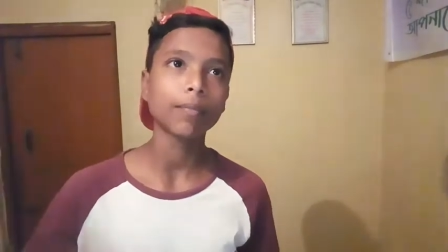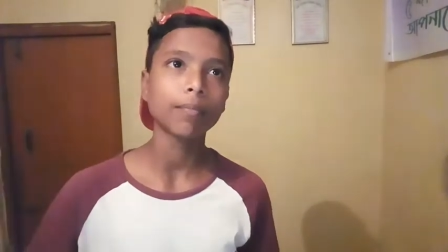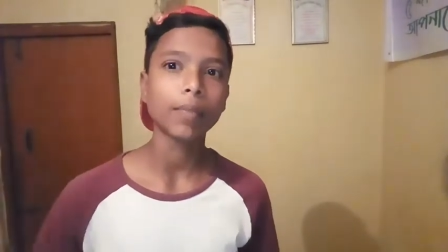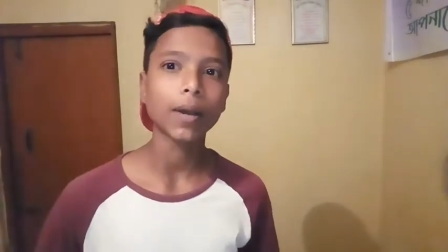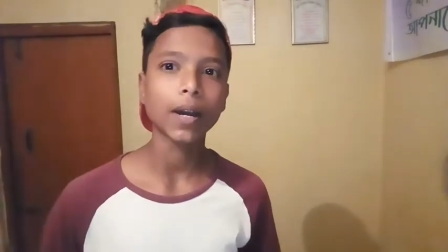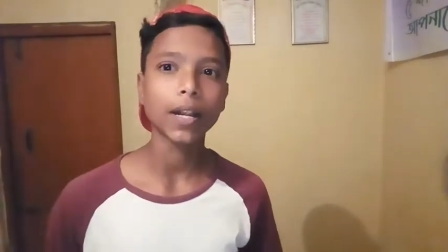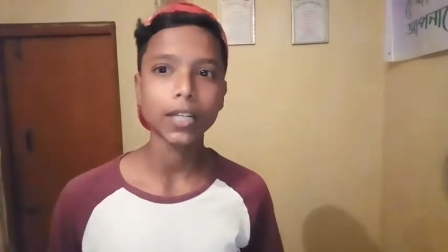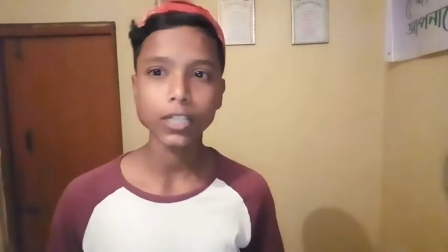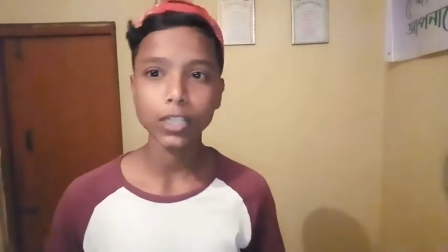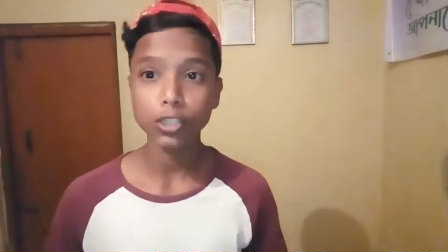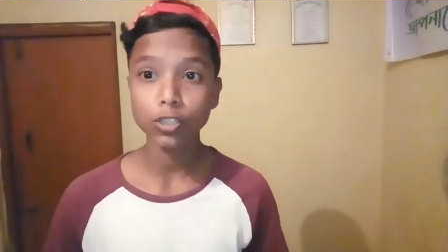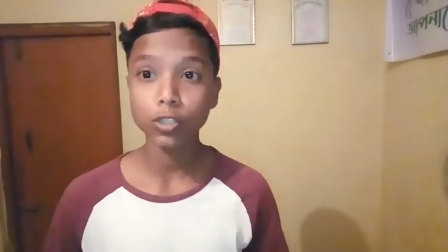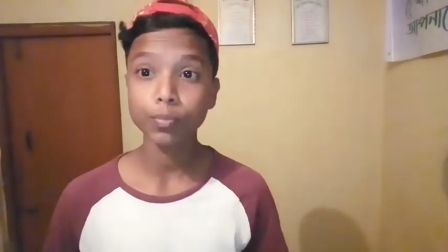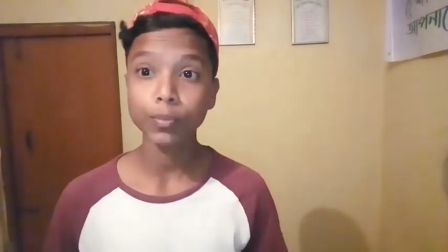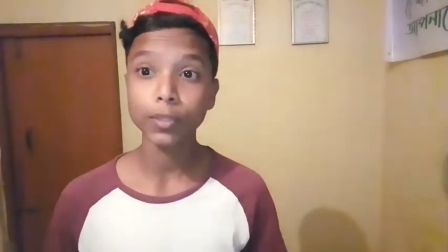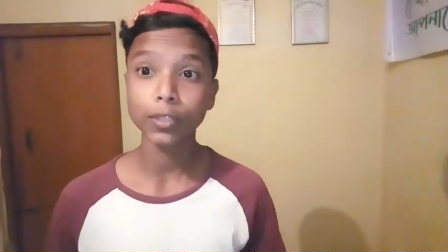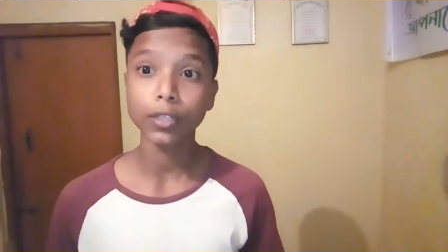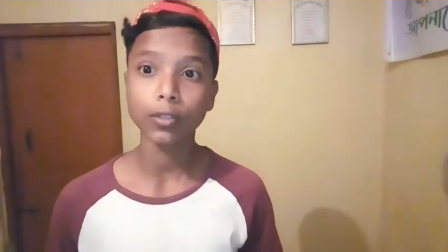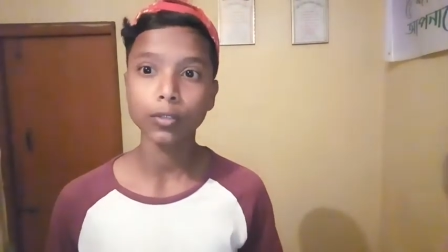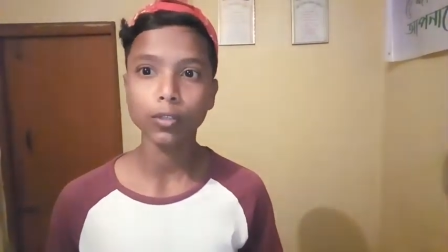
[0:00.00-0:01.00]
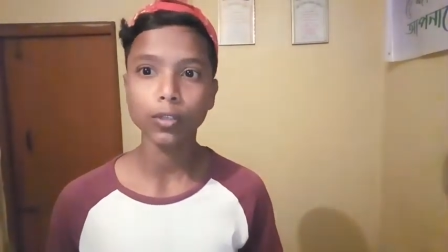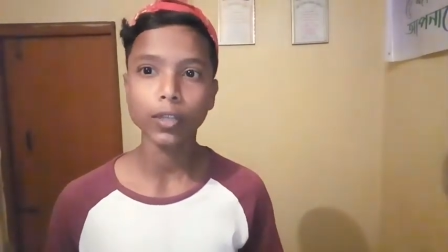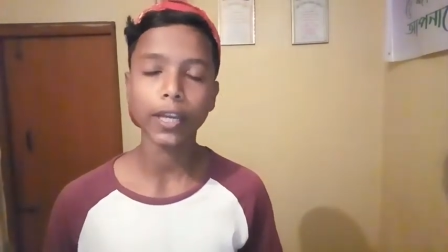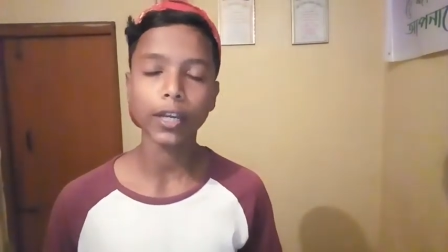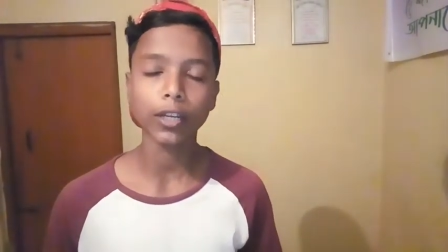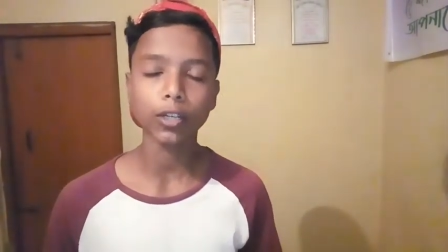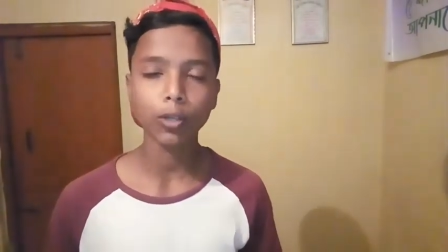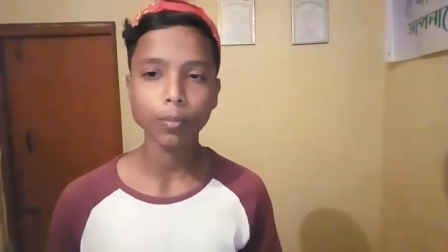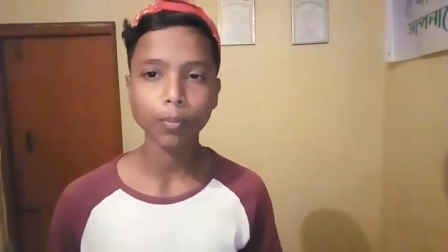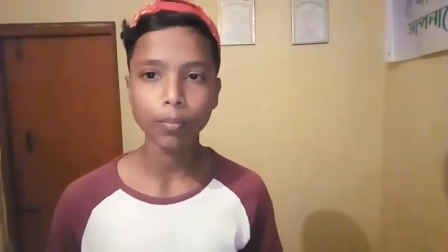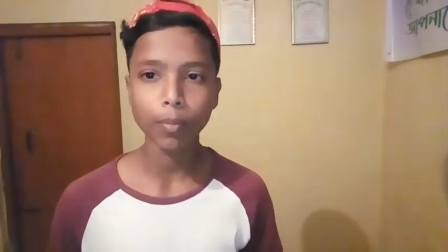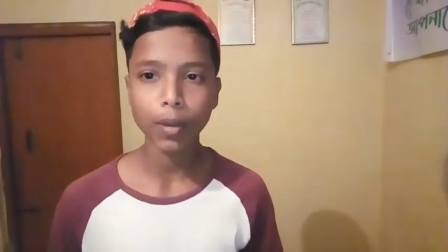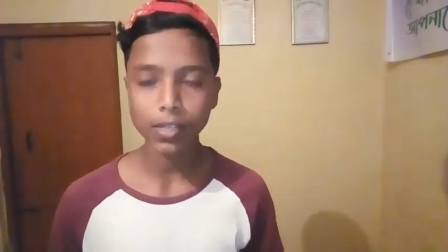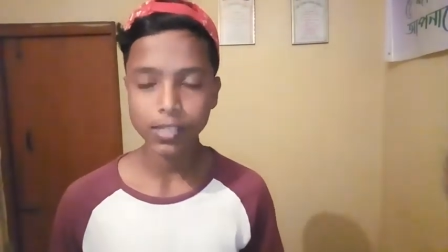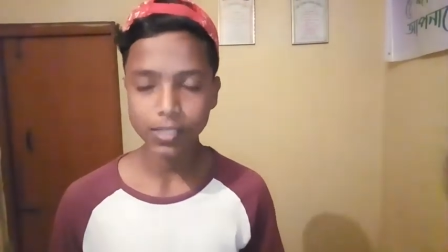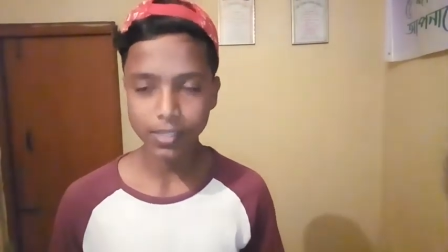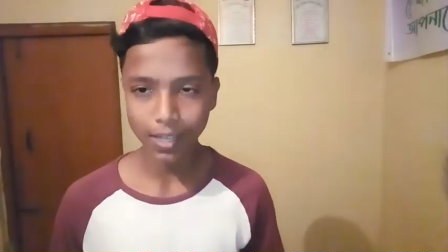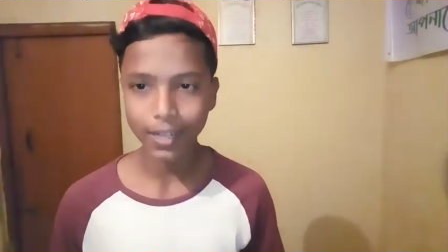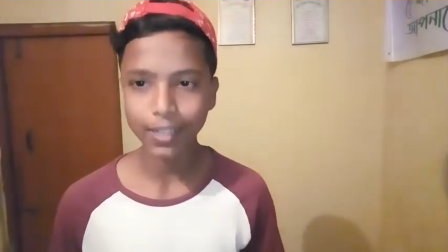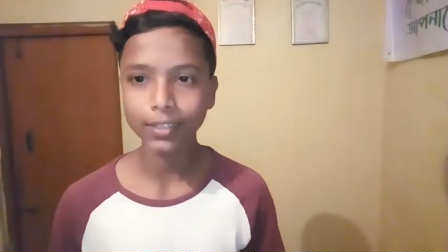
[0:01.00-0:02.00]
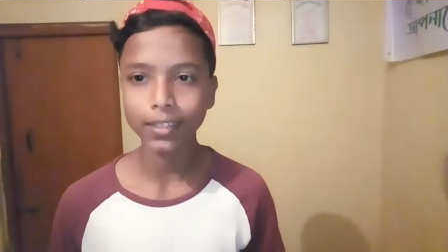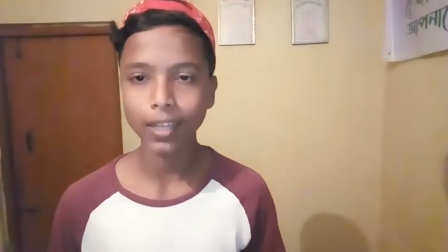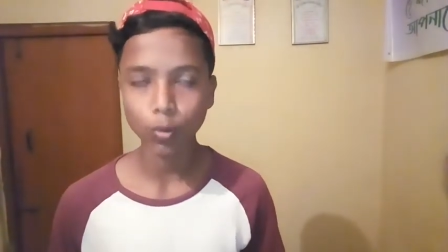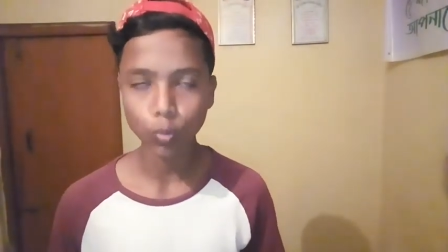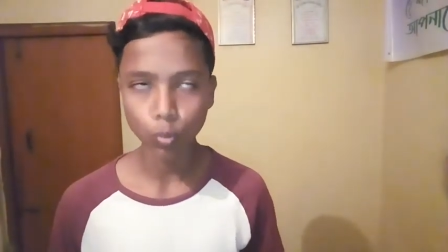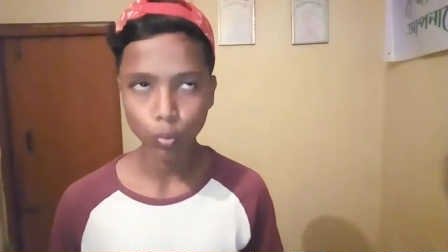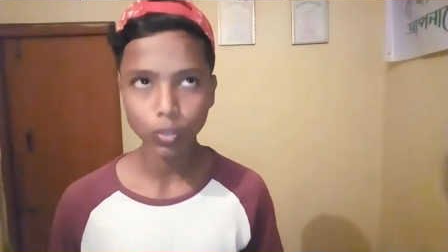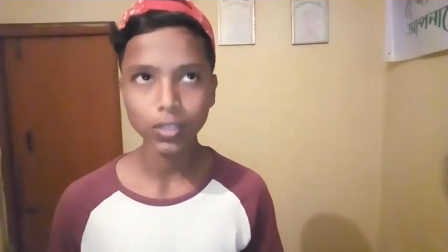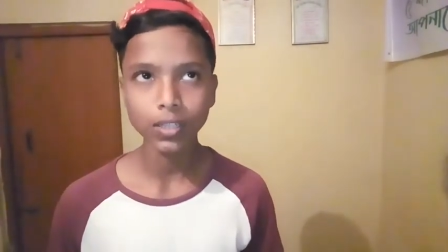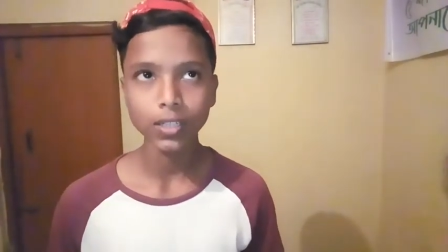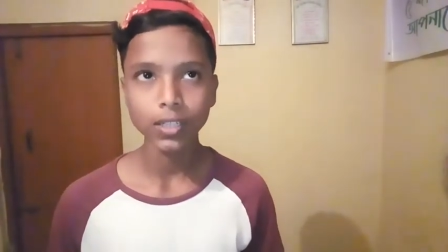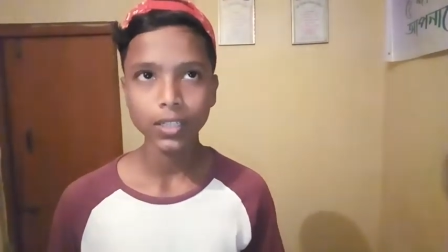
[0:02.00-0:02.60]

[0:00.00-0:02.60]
বাংলাদেশের সবচেয়ে এক নম্বর স্থানে থাকুক